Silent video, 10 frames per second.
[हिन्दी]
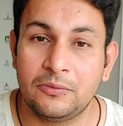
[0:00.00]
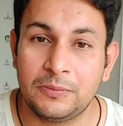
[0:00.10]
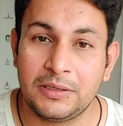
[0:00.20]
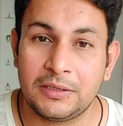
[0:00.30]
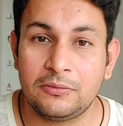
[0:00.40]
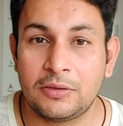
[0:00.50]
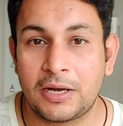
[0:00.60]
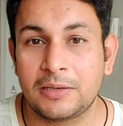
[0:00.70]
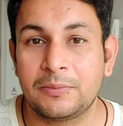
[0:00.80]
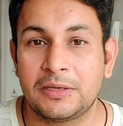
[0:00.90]
मूवमेंट है तो
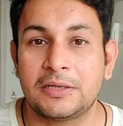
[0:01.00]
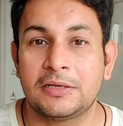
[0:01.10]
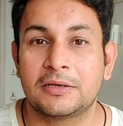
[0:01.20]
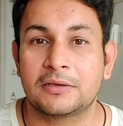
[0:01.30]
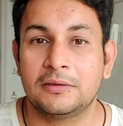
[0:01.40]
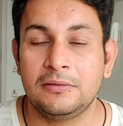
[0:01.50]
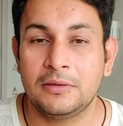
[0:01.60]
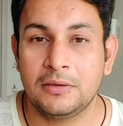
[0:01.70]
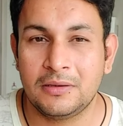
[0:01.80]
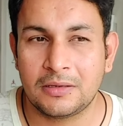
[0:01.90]
हार्ड मैट ही रखें
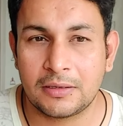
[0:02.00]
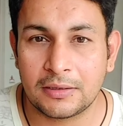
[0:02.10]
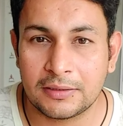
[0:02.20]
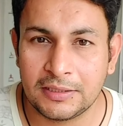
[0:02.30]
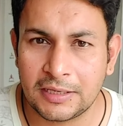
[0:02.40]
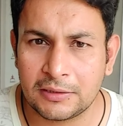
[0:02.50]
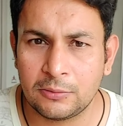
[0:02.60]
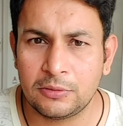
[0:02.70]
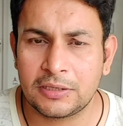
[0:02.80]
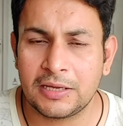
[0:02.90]
डी
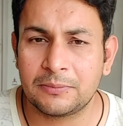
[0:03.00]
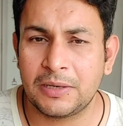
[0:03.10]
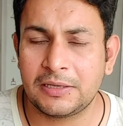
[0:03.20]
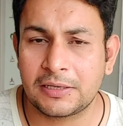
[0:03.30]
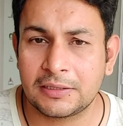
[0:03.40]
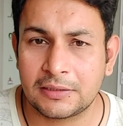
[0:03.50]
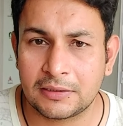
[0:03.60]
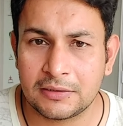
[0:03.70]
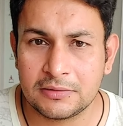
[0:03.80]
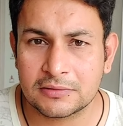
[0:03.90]
कैथलोन का एक मैट रहता
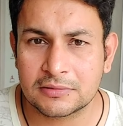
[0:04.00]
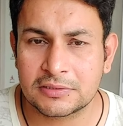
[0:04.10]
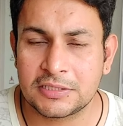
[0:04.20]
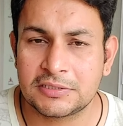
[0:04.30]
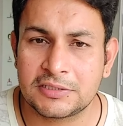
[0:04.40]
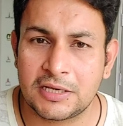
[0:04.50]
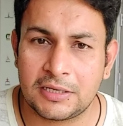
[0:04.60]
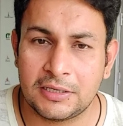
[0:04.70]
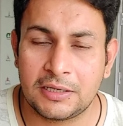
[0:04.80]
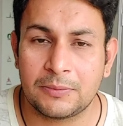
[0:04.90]
है सिक्स या
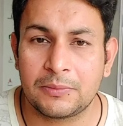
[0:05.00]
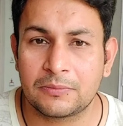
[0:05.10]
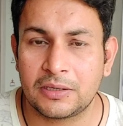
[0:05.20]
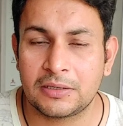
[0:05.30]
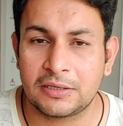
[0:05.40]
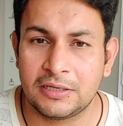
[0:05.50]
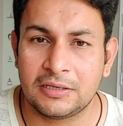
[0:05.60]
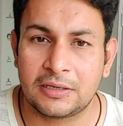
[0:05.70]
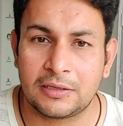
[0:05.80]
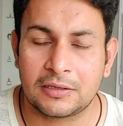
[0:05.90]
एट एम mm का एक
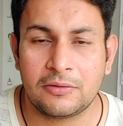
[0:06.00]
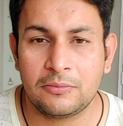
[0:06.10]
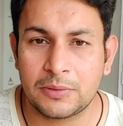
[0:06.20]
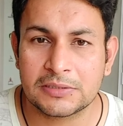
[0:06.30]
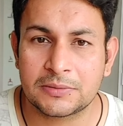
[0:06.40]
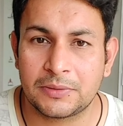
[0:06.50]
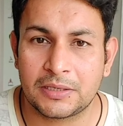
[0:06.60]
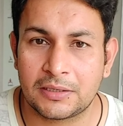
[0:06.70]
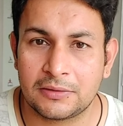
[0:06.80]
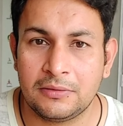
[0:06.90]
ग्रीन कलर का वो बेस्ट
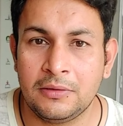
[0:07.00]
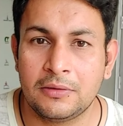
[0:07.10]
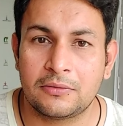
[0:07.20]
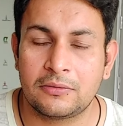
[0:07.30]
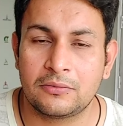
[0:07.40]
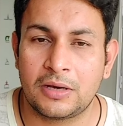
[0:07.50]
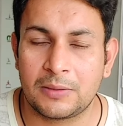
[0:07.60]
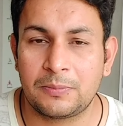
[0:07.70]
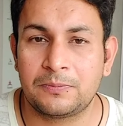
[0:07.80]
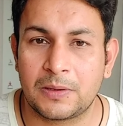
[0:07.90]
मैट है वो
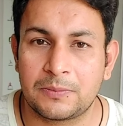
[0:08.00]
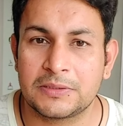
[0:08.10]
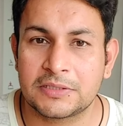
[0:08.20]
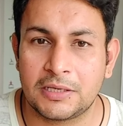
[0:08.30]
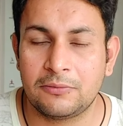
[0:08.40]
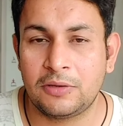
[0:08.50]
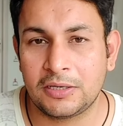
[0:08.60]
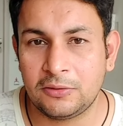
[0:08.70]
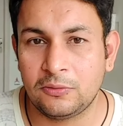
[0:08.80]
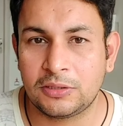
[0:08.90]
हर पर्पज़ के लिए वो
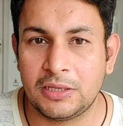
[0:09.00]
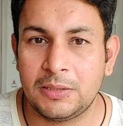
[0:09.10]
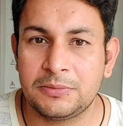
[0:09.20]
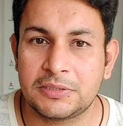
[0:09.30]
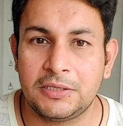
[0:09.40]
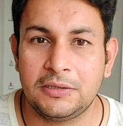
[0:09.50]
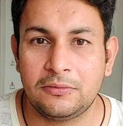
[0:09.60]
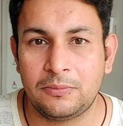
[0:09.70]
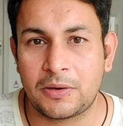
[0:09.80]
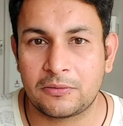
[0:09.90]
हट योग के लिए भी सही है
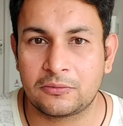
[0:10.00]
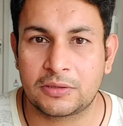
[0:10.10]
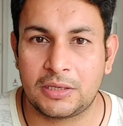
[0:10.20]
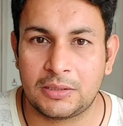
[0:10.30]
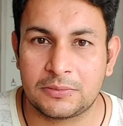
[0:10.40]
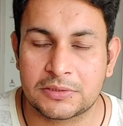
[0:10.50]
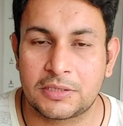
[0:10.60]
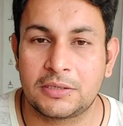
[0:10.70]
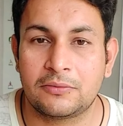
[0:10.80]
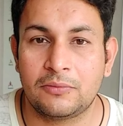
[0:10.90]
वो पावर योग के लिए भी
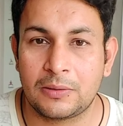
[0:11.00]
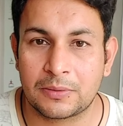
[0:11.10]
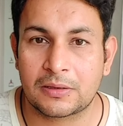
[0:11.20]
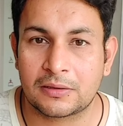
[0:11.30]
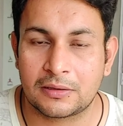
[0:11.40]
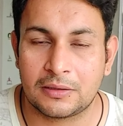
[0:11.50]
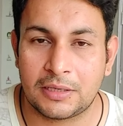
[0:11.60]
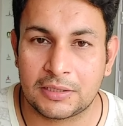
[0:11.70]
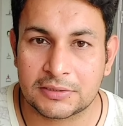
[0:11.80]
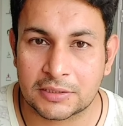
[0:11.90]
सही है वो आप
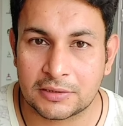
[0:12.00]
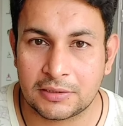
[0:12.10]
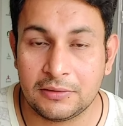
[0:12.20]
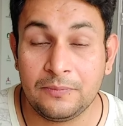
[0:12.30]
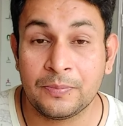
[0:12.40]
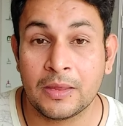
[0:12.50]
ले सकते हैं